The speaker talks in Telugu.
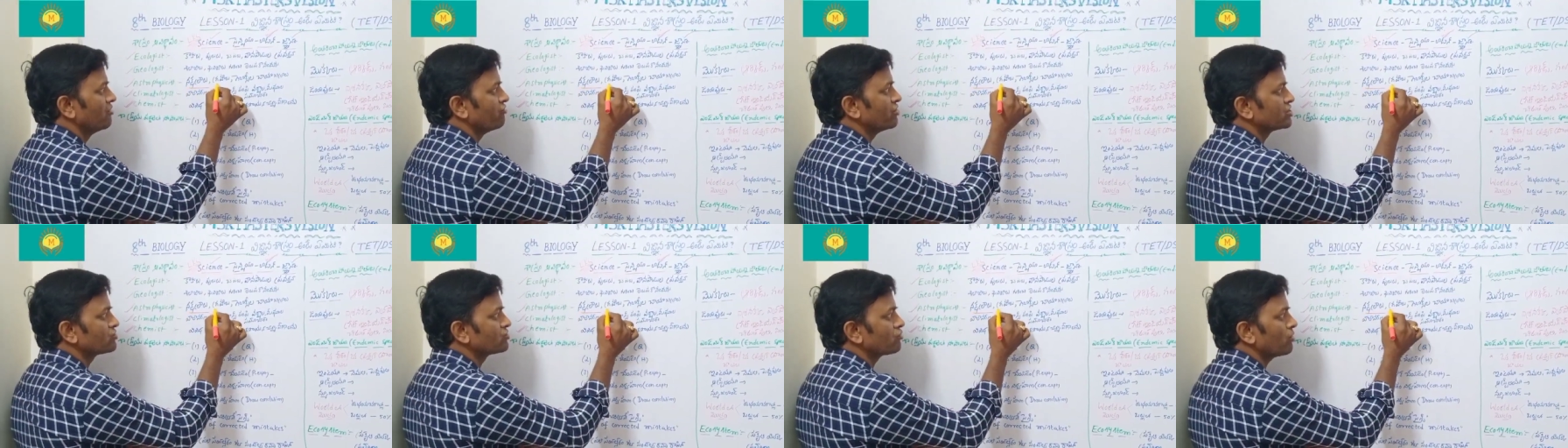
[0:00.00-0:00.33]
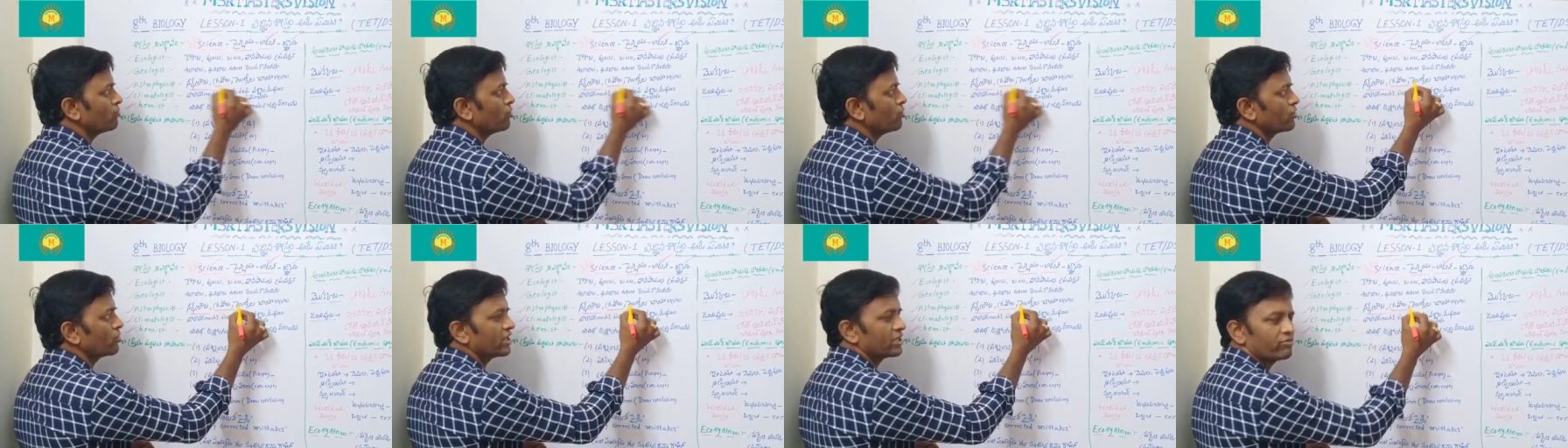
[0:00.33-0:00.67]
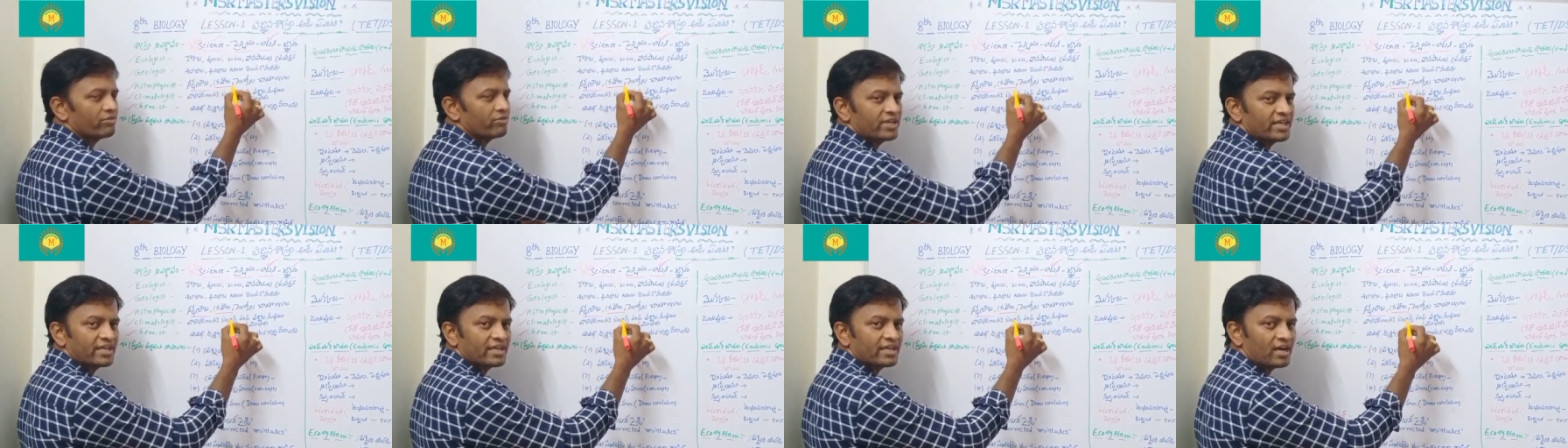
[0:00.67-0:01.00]
విశ్వంలో
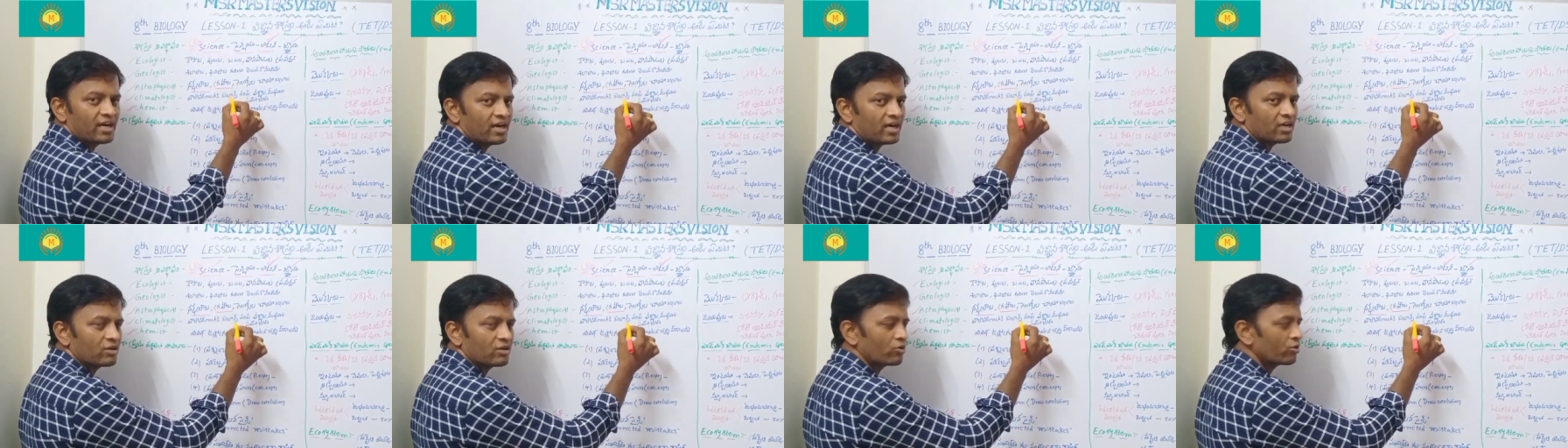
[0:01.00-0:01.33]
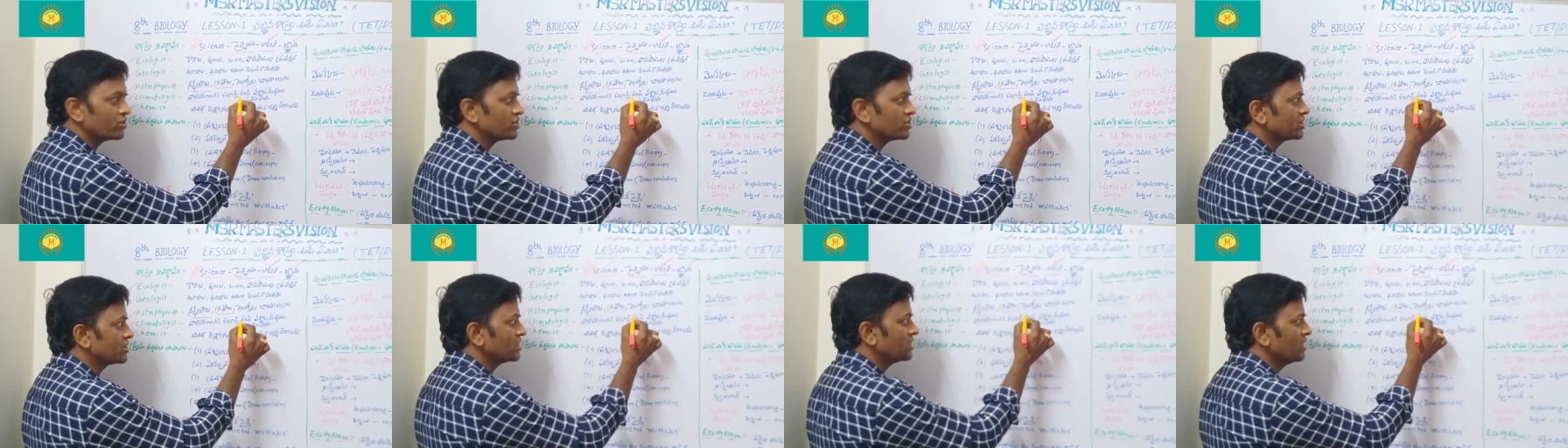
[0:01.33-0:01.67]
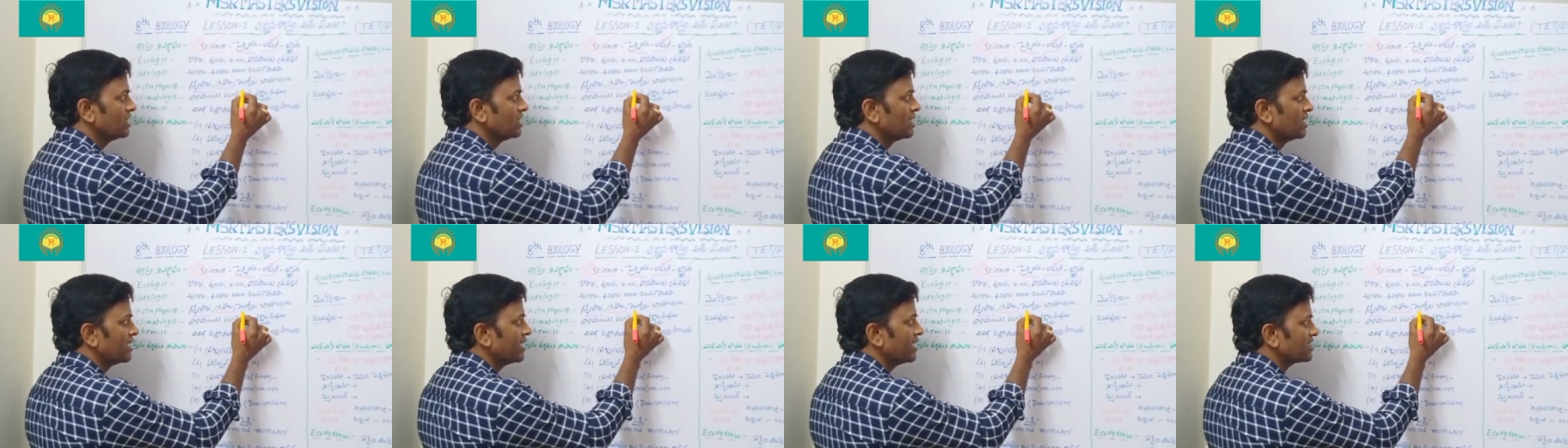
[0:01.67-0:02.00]
ఉన్నటువంటి గ్రహాల గురించి
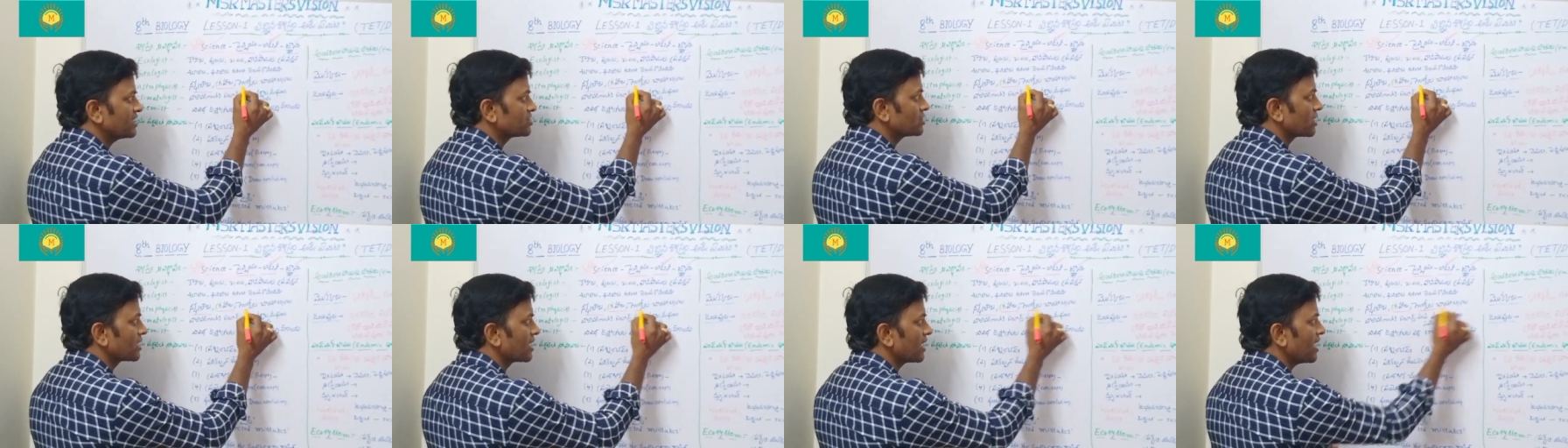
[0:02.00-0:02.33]
నెక్స్ట్